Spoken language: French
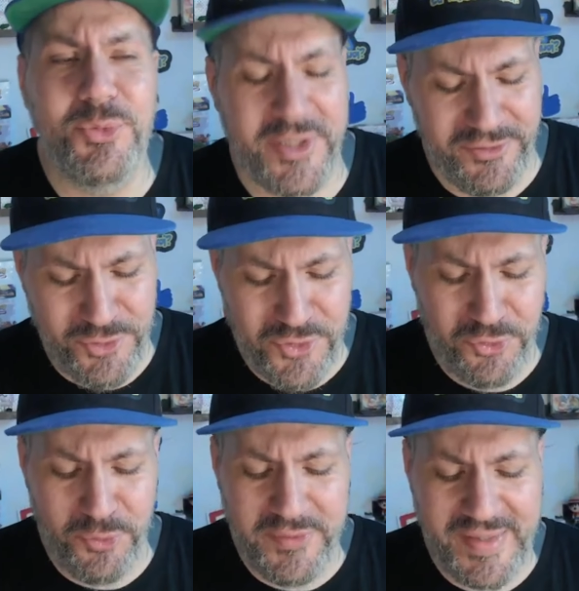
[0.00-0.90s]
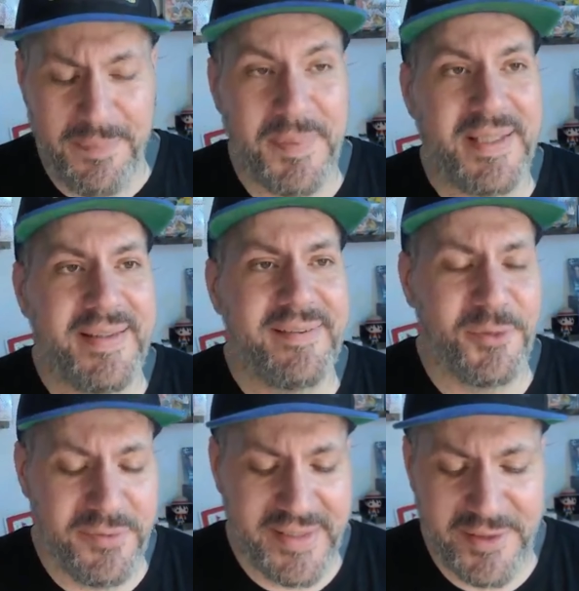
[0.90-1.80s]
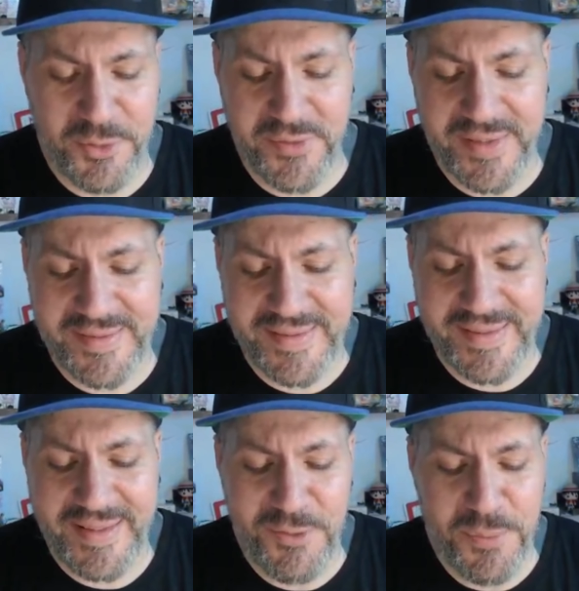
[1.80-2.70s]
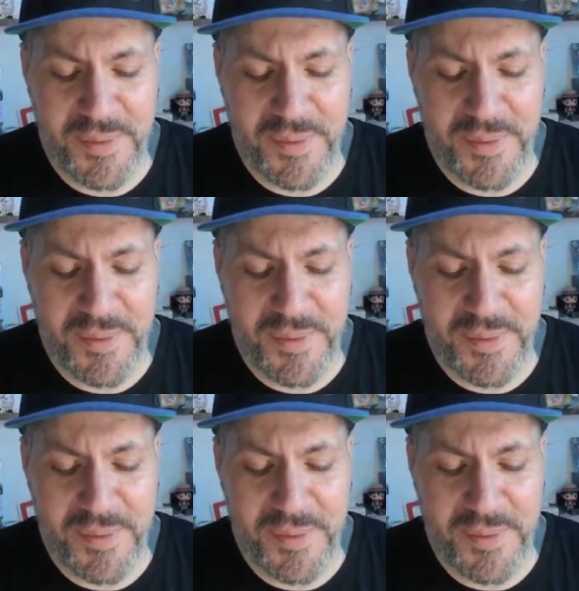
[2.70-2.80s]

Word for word: qu'est-ce que je suis hypé Est-ce qu'on va découvrir des dingueries ou